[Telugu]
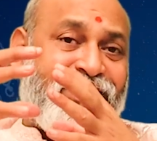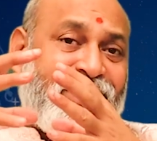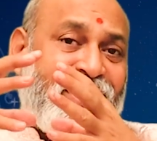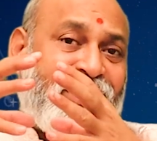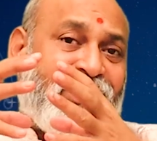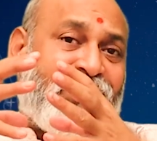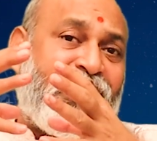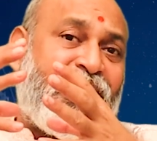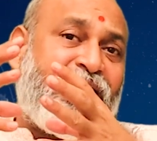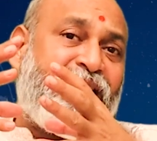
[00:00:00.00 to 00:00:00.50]

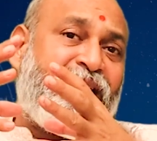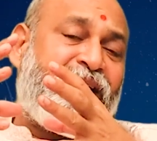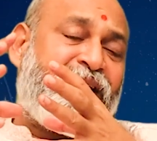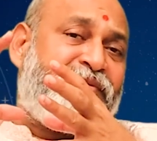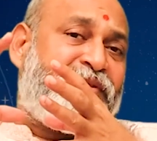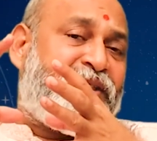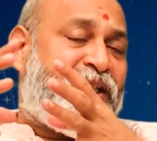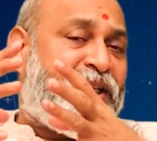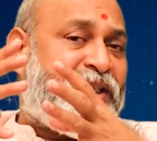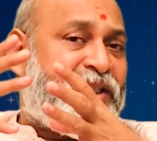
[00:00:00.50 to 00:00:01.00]

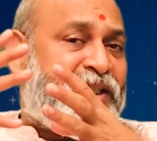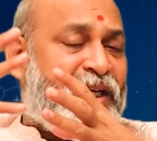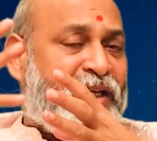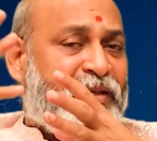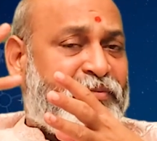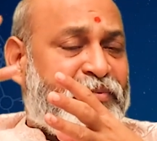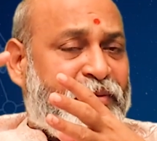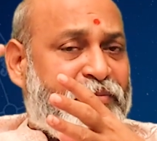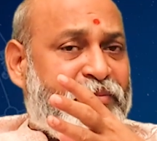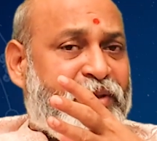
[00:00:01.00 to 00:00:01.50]
సంతానాన్ని
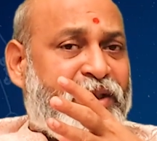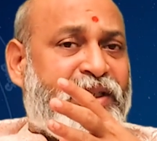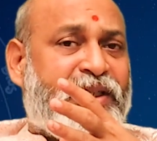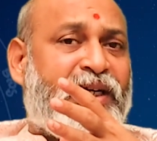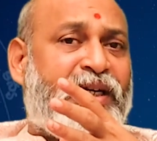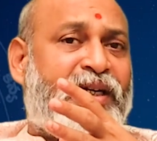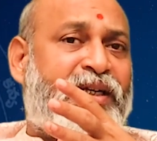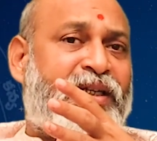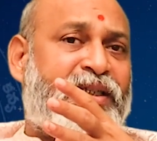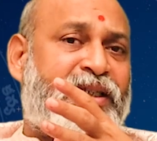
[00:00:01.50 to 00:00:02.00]
విదేశాలకు
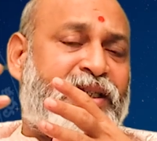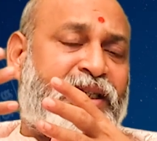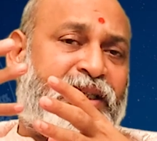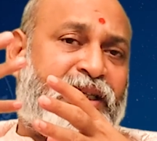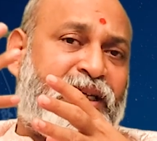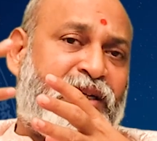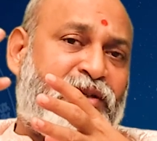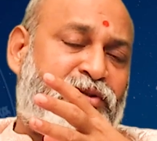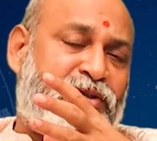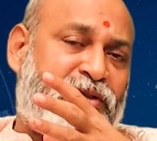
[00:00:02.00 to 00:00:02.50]
పంపించాలన్నా
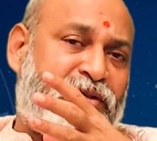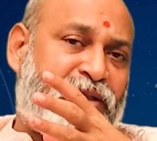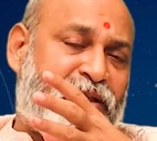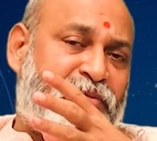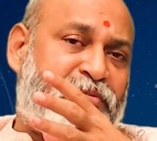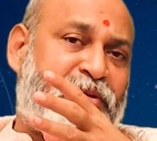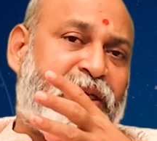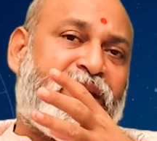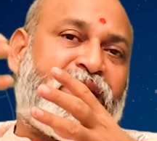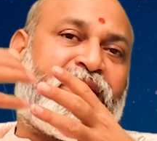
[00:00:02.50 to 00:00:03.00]
సంతానం కోసం
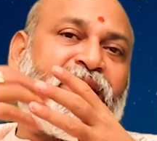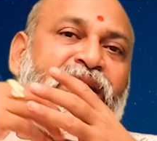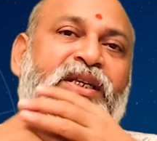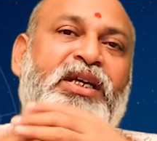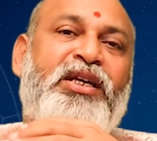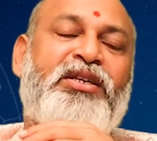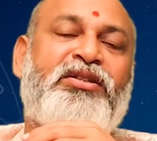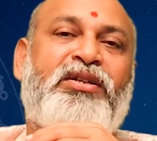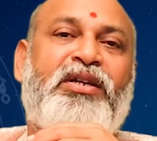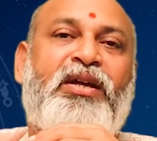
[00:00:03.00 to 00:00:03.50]
ఏదైనా ప్రయత్నం
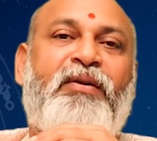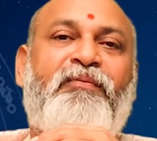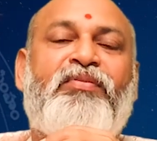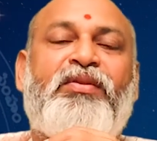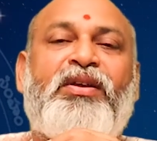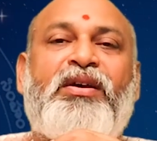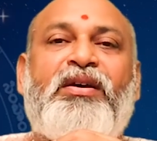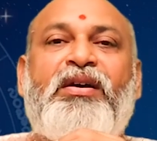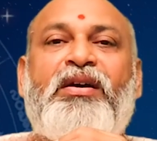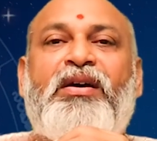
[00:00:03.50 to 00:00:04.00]
చేస్తున్నా
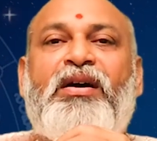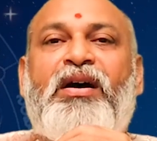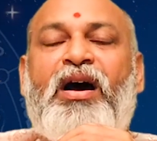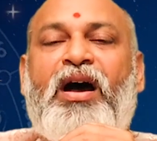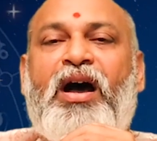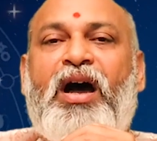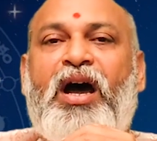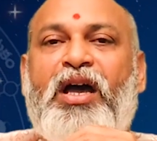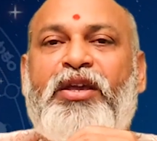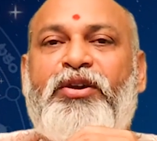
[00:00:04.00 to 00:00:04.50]

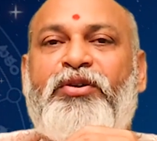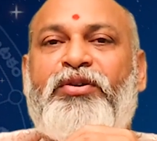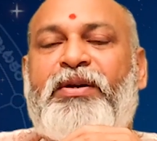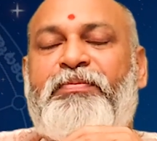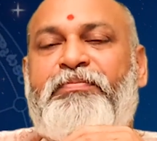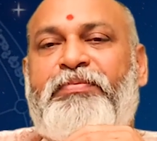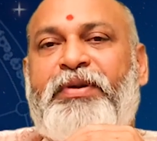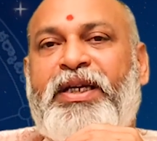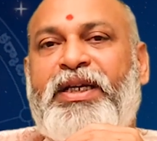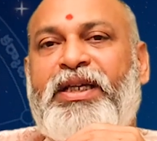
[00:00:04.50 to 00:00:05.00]
ఆ
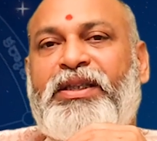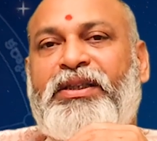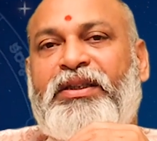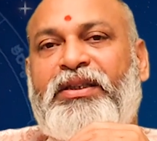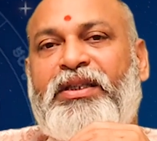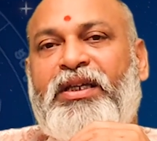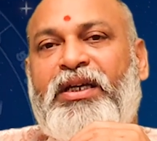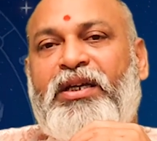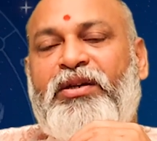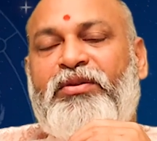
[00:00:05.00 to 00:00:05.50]
యొక్క
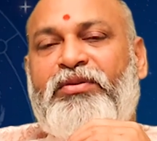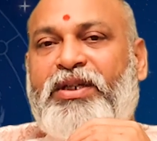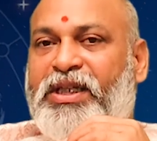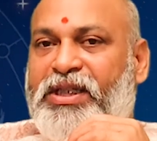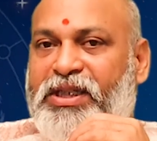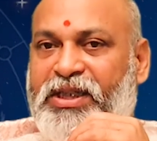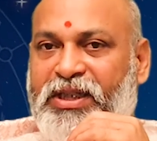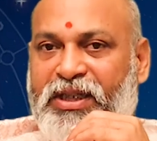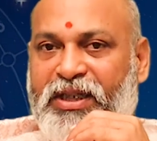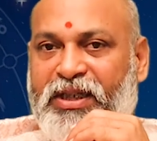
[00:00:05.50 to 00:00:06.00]
ప్రయత్నాలు
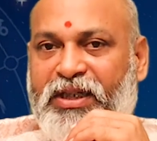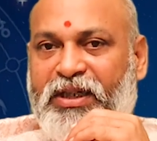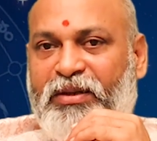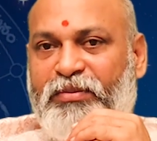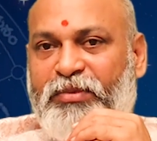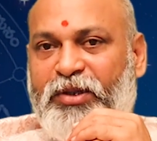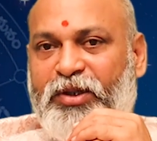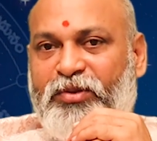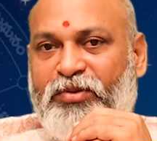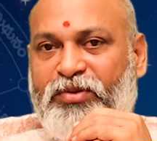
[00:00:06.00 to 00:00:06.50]
ఖచ్చితంగా
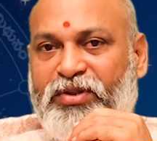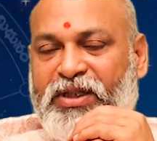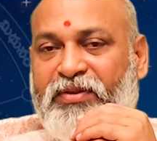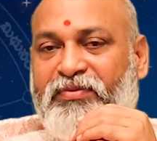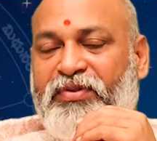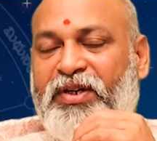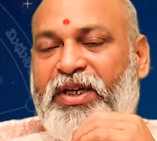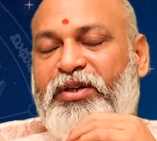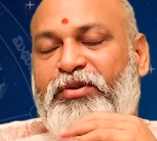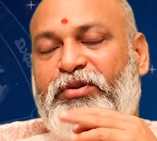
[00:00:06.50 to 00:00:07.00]
మీకు
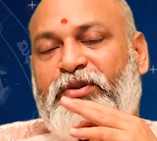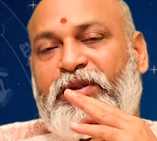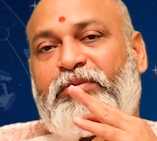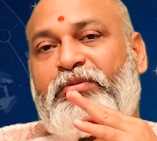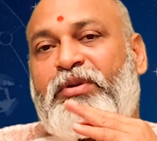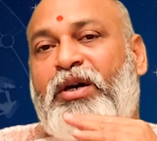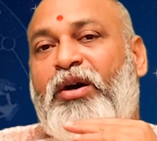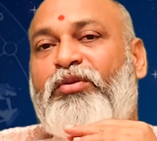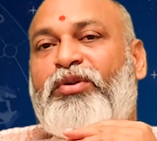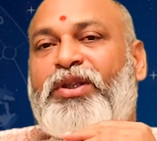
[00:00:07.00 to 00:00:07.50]

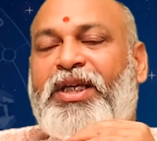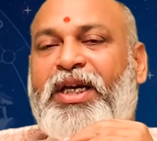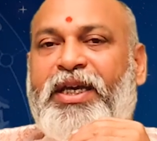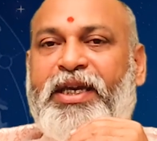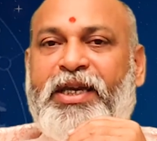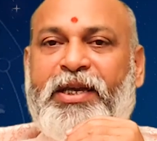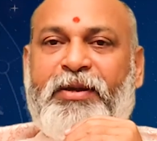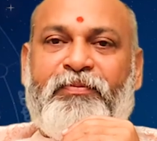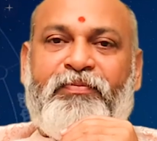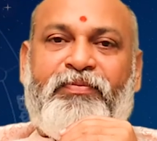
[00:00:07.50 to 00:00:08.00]
సఫలీకృతం
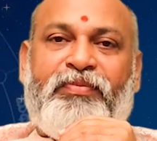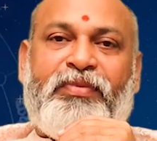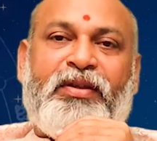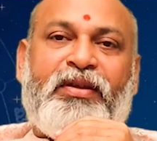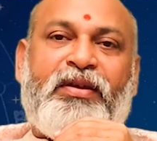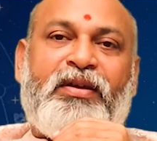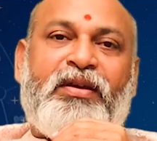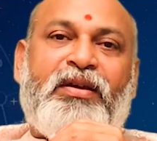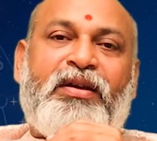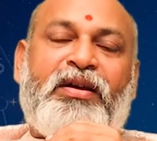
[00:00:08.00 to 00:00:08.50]
అవుతాయి
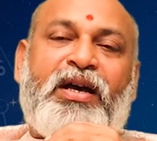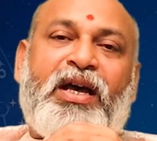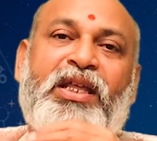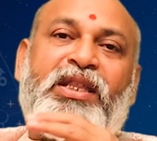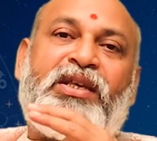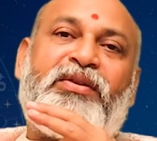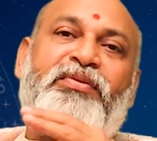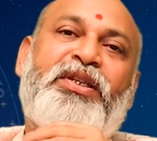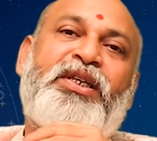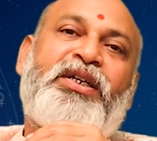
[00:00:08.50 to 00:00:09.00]

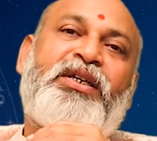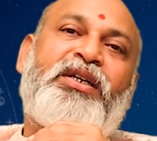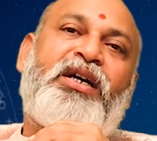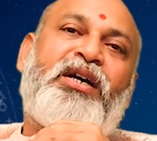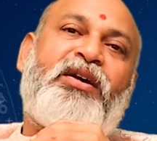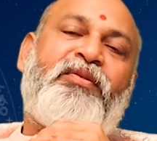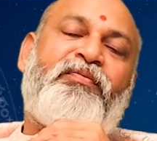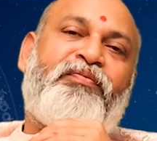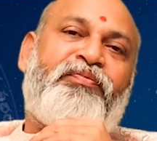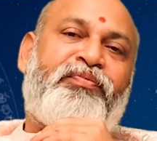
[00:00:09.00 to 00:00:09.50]
అదేవిధంగా